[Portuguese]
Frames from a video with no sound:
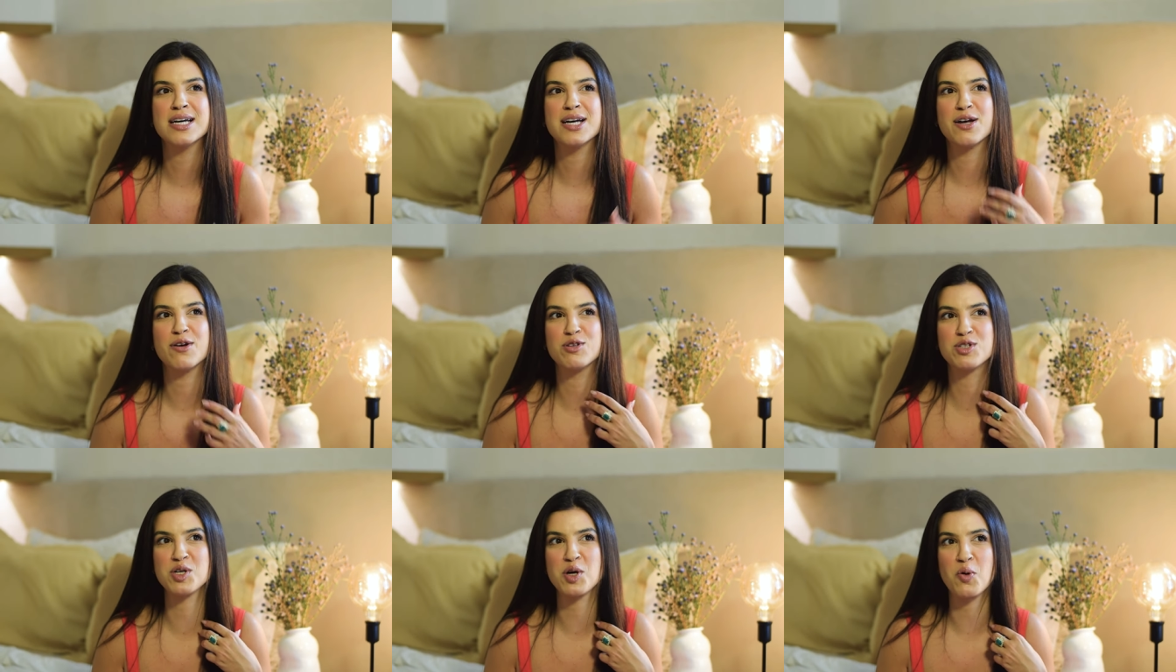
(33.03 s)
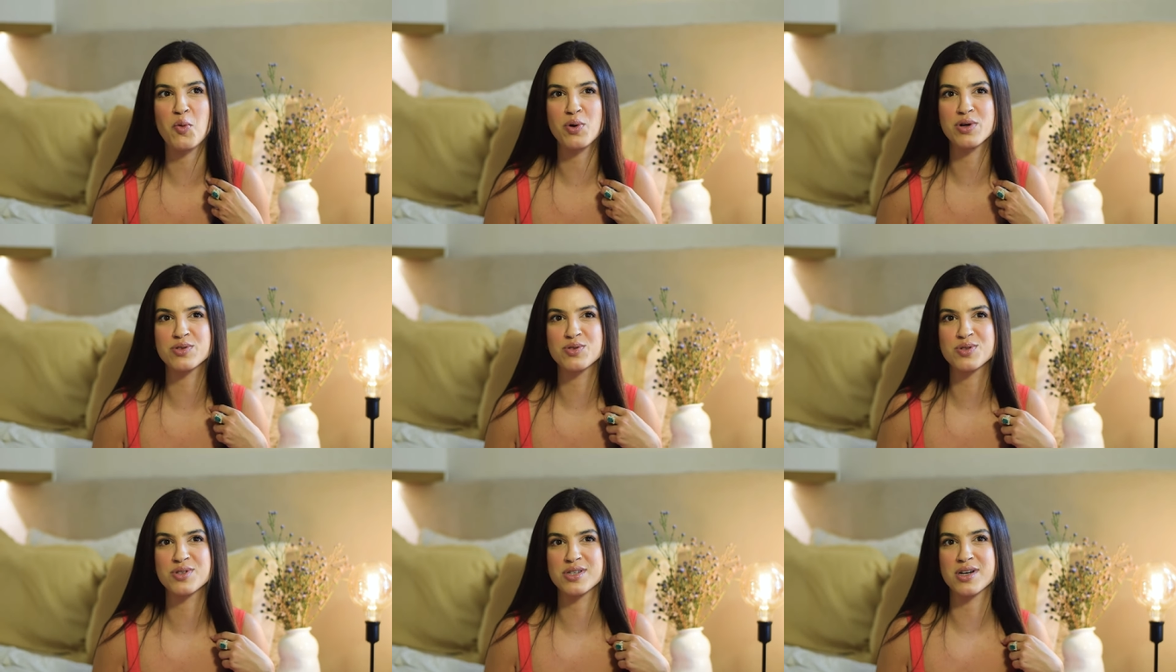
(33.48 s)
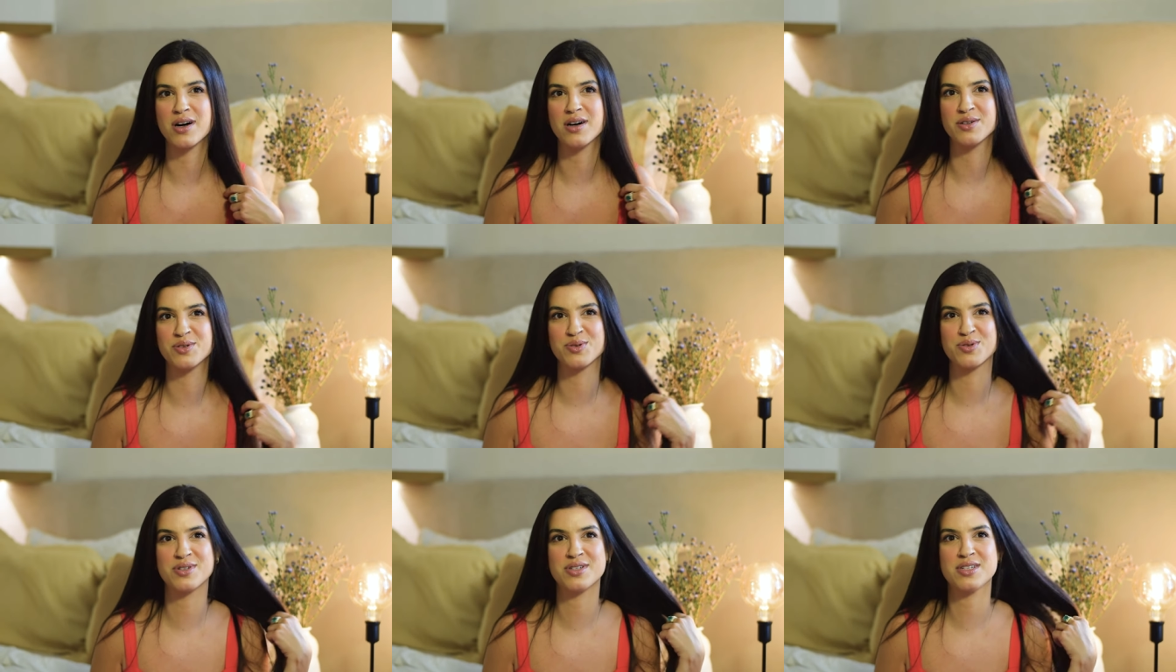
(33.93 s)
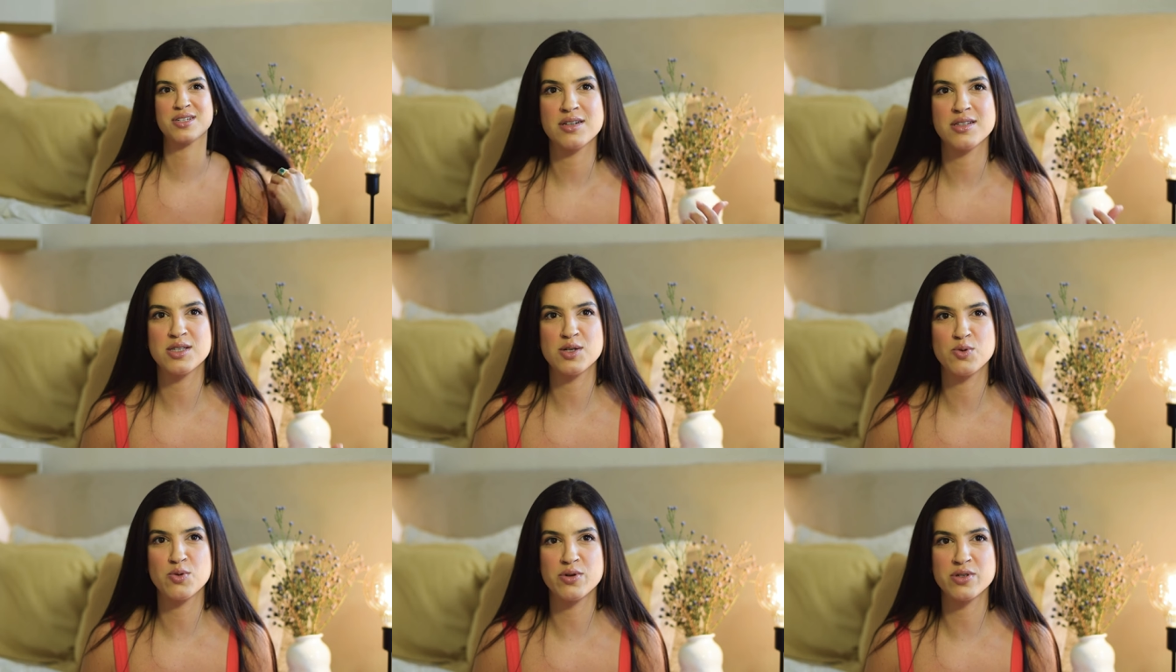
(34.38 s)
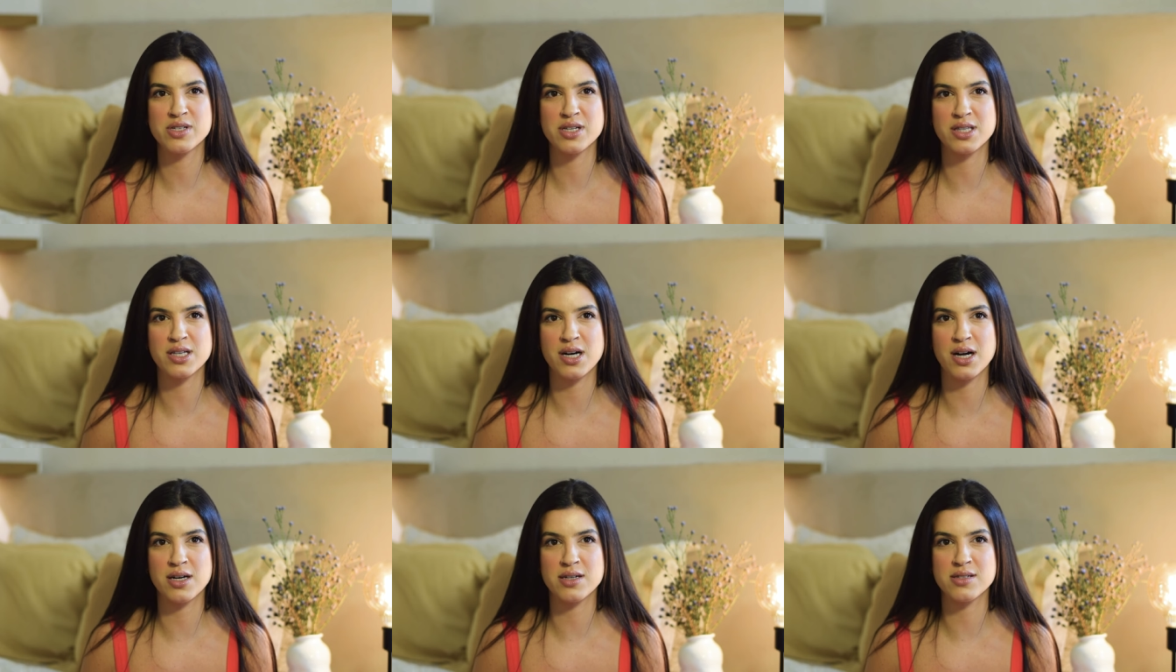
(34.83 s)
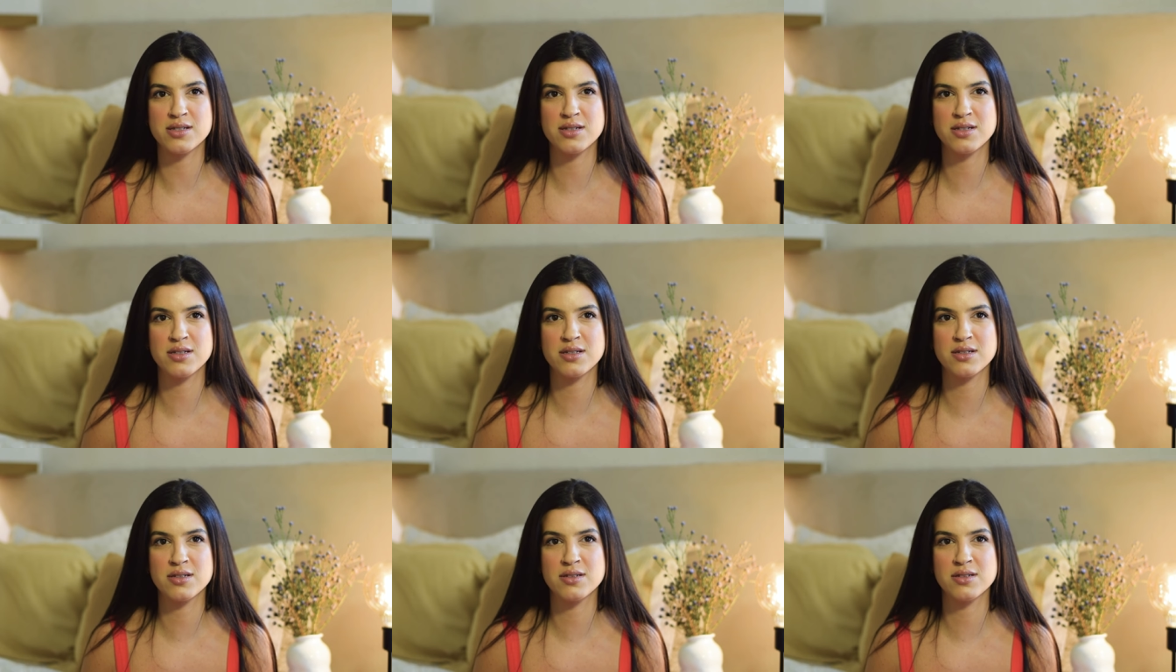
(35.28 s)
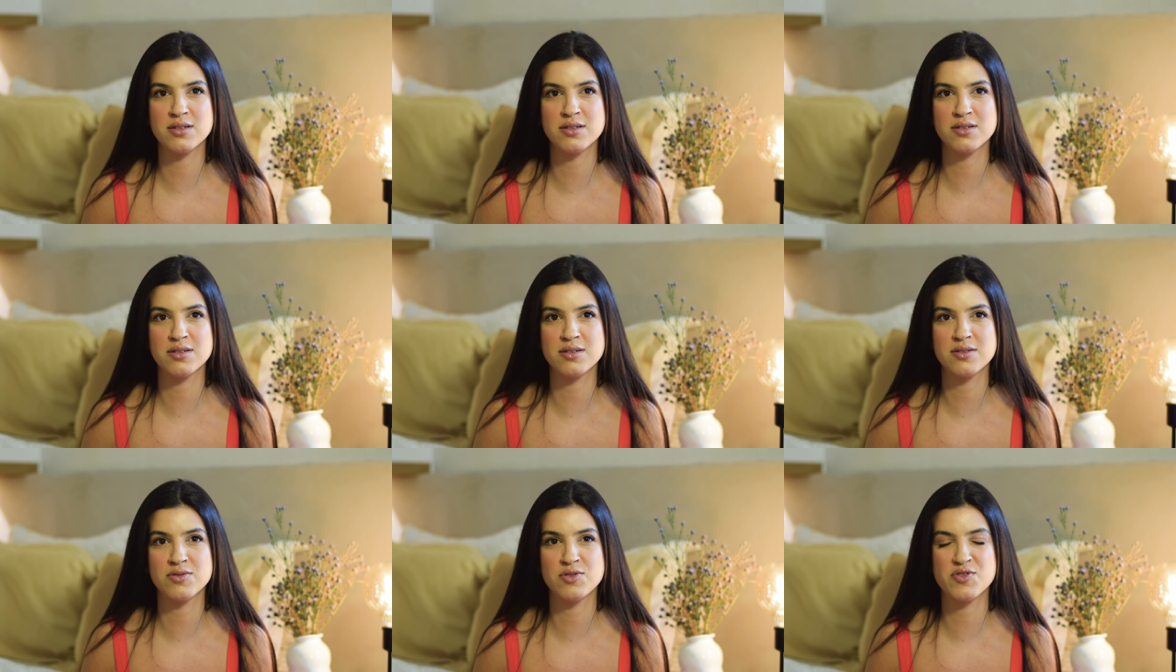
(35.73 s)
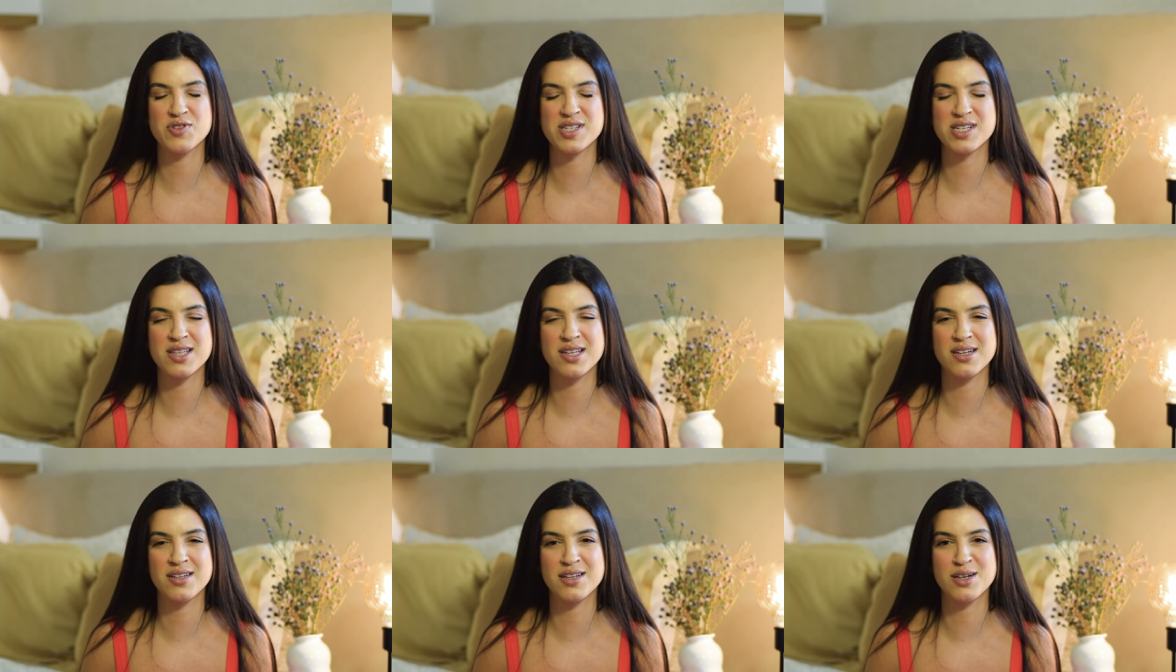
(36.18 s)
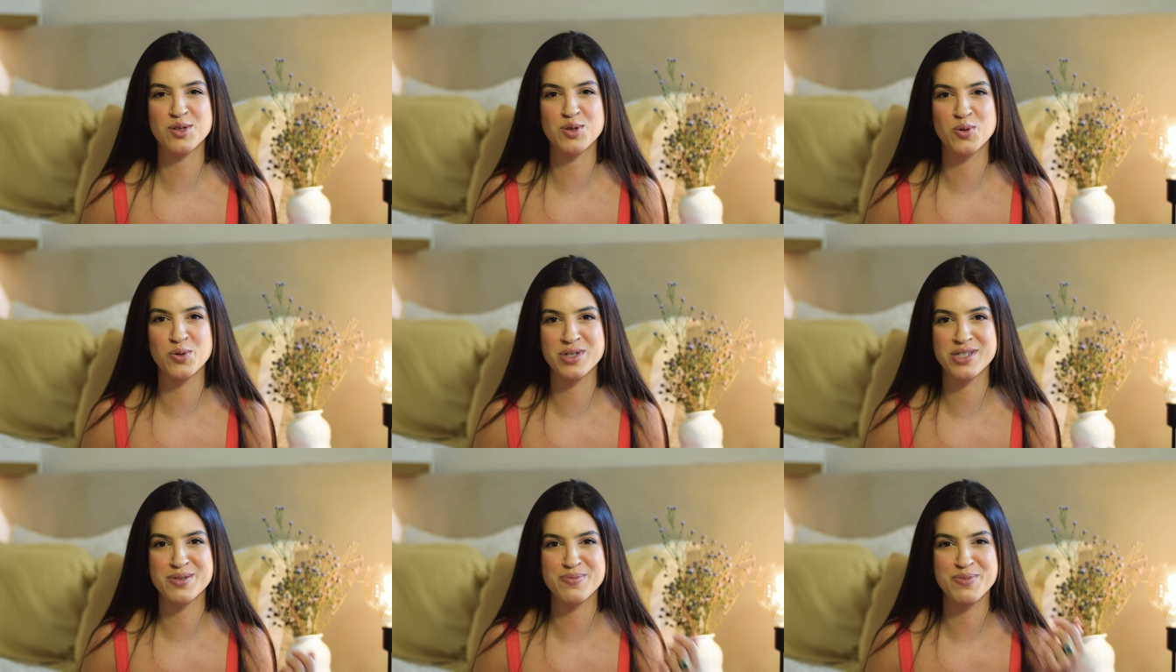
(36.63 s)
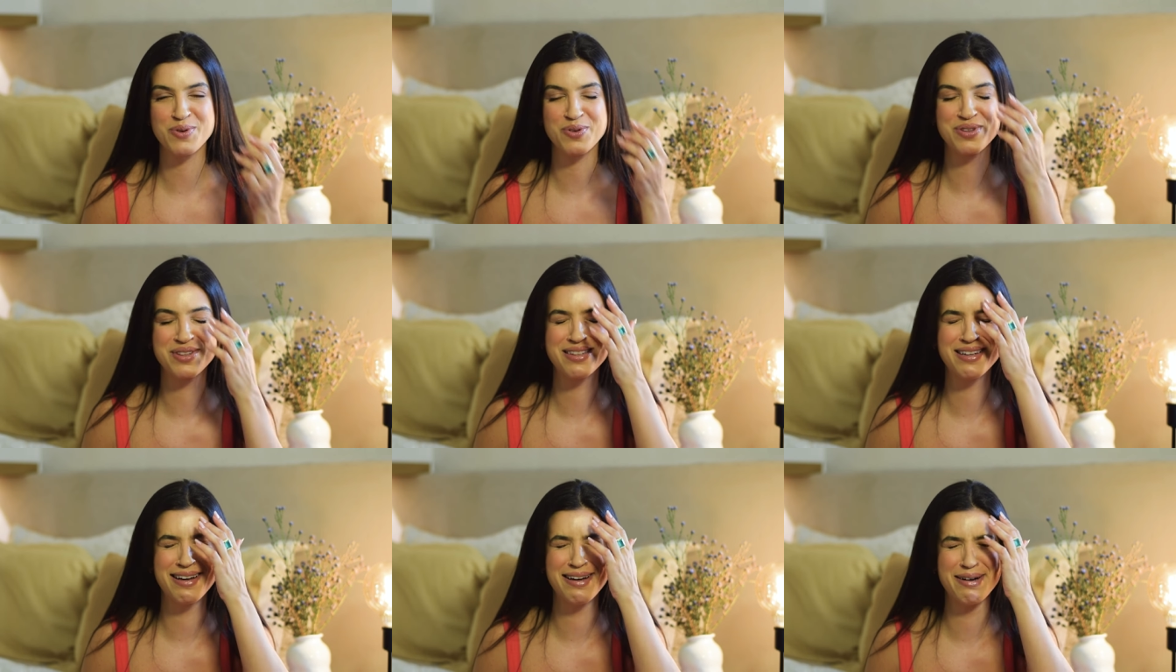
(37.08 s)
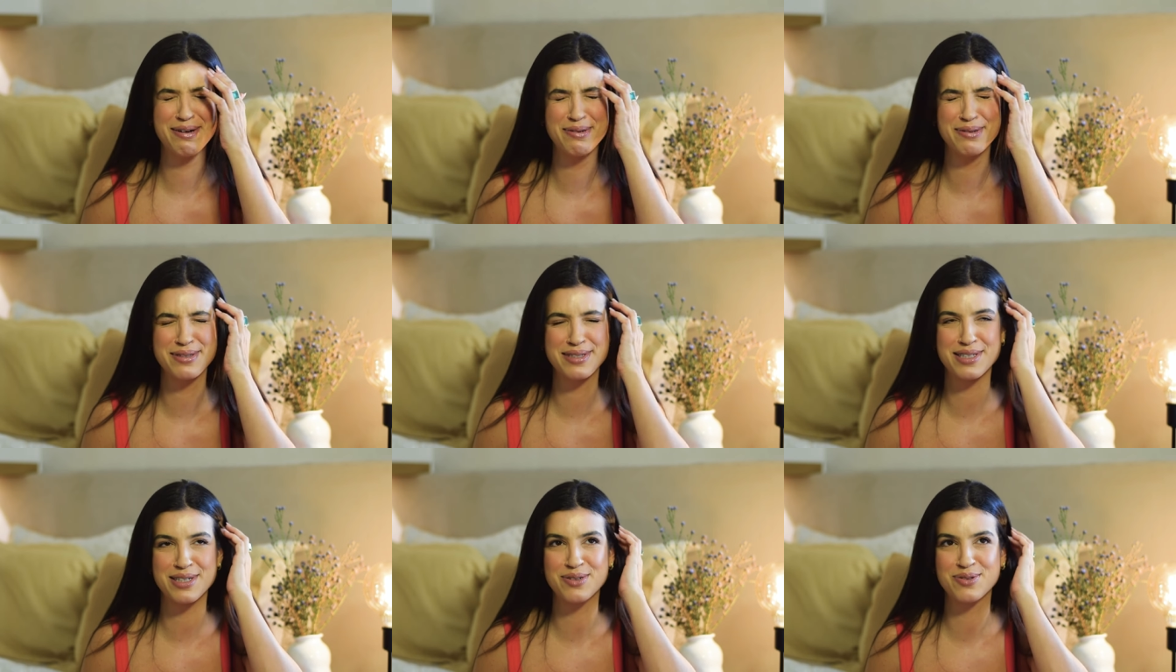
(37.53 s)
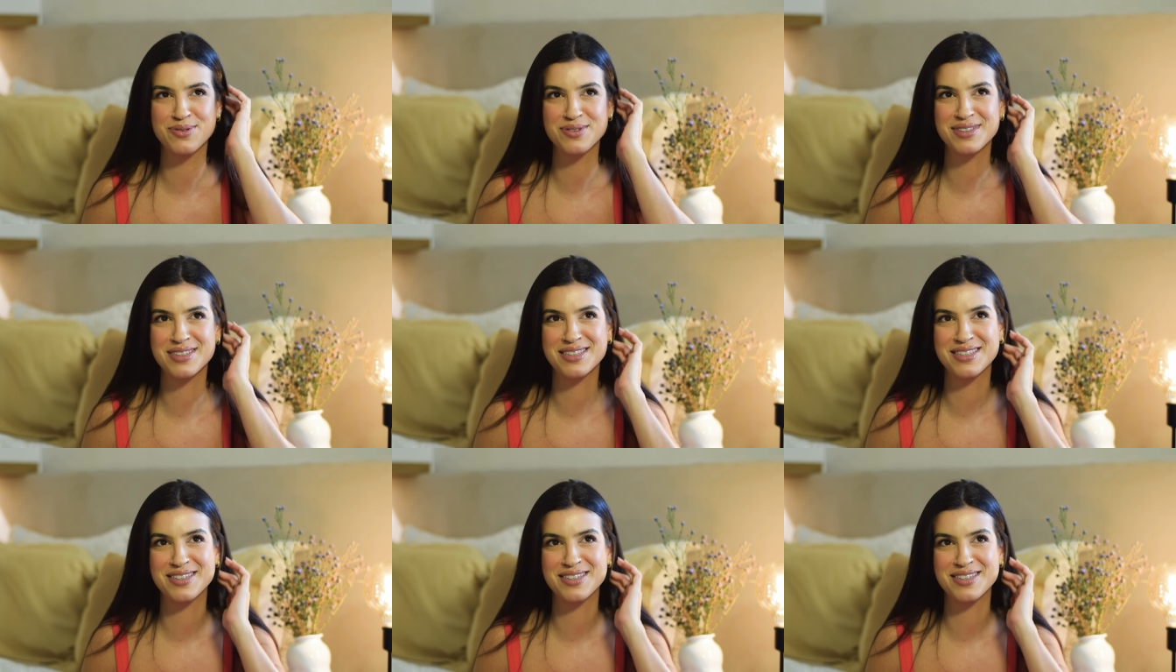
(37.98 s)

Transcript: Eu tinha quantos anos? Cinco anos atrás? 30. Eu vou fazer 32, meu Deus, deu